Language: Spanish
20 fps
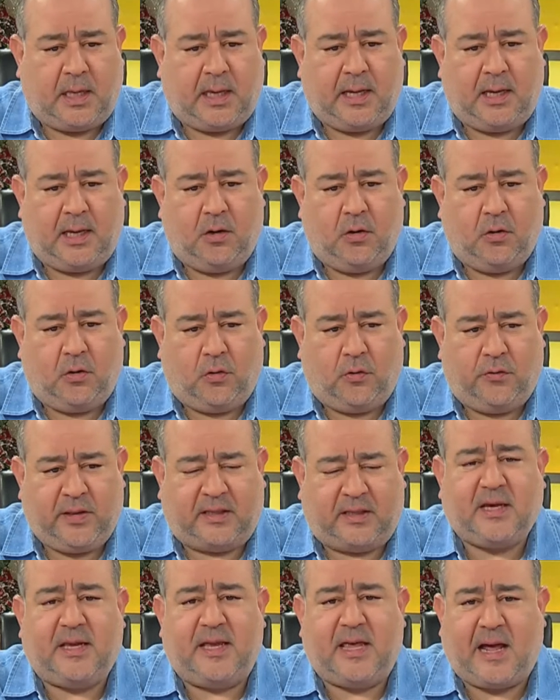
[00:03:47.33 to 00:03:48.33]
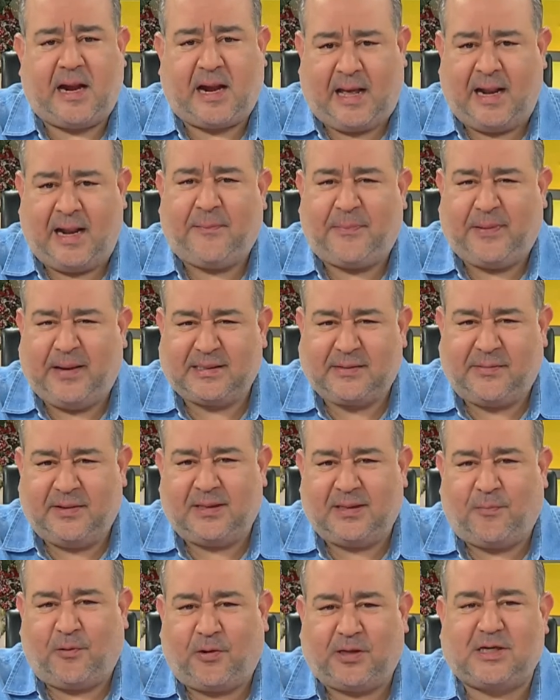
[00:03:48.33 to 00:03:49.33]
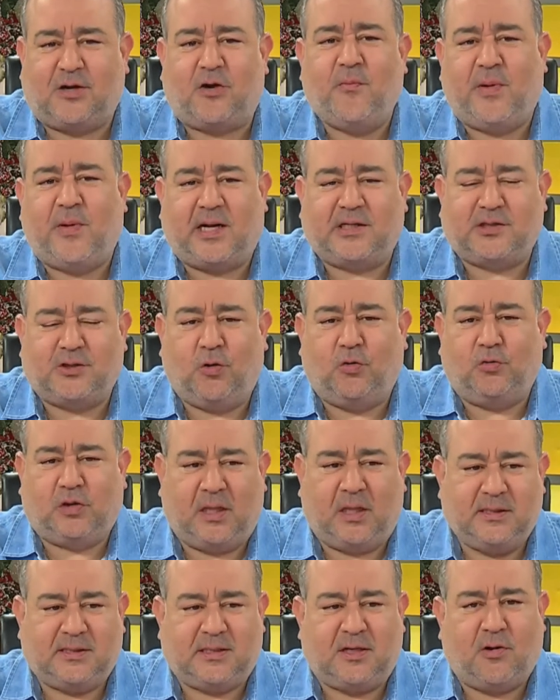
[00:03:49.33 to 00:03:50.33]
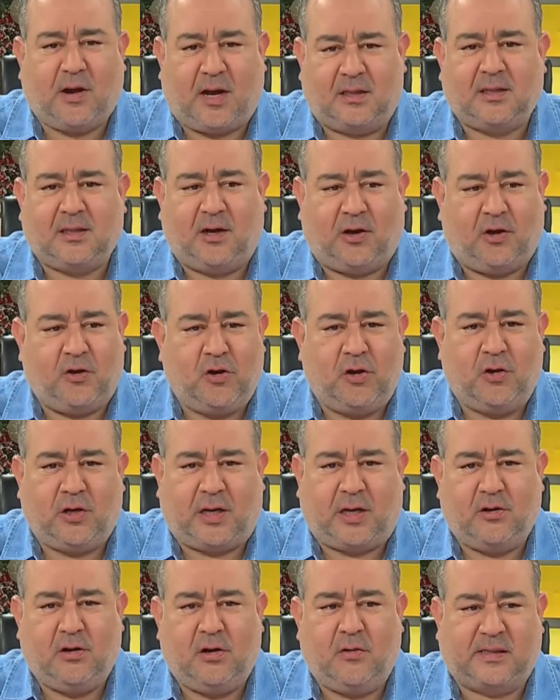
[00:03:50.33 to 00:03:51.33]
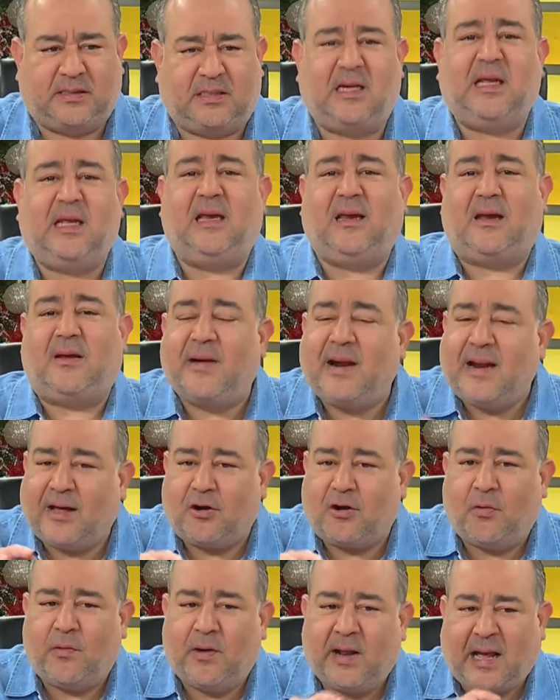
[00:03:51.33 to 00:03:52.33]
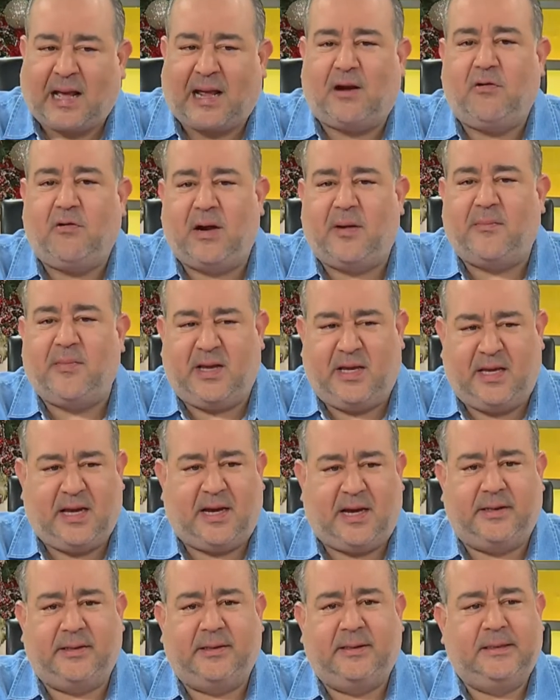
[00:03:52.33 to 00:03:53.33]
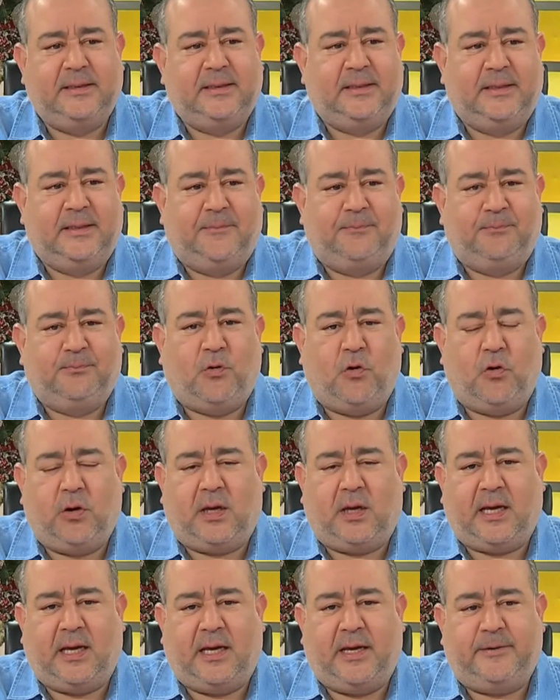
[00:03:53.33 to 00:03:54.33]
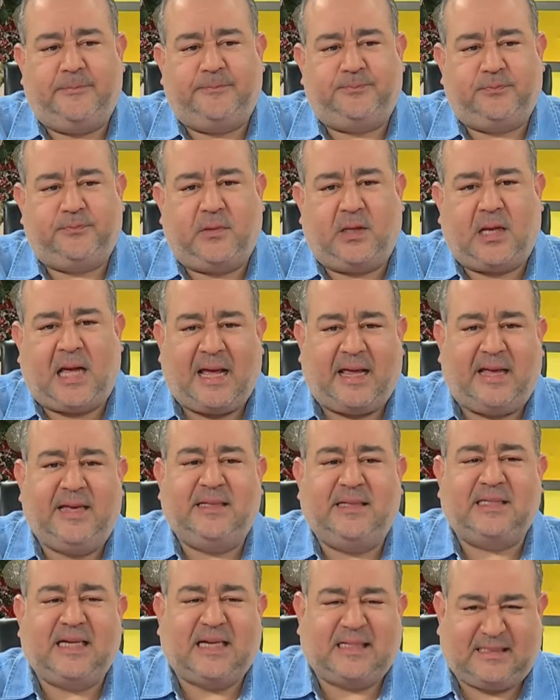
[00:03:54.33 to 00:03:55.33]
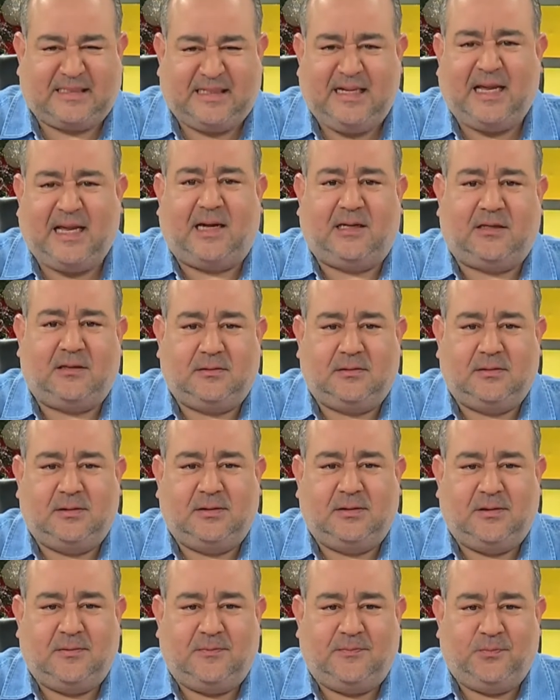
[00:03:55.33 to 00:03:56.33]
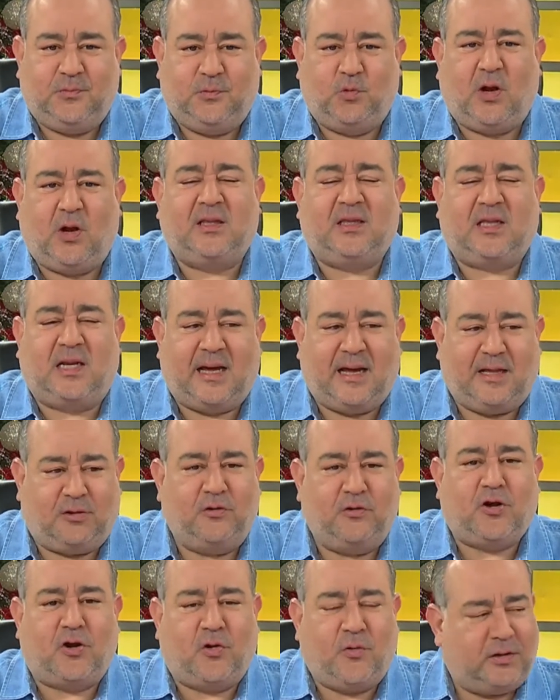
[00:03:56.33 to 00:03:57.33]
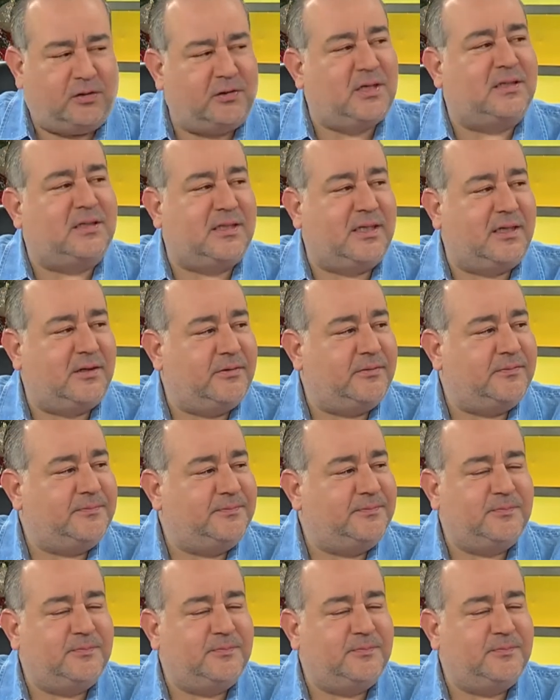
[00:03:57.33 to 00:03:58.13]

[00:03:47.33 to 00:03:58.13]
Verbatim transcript: que lo detallara, era precisamente por esa comparación que ustedes hicieron antes lo que yo, le iba a hacer y que me alegró ver a Carolina Mejía ahí. Porque aquí se hacía, durante la gestión de Roberto Salcedo,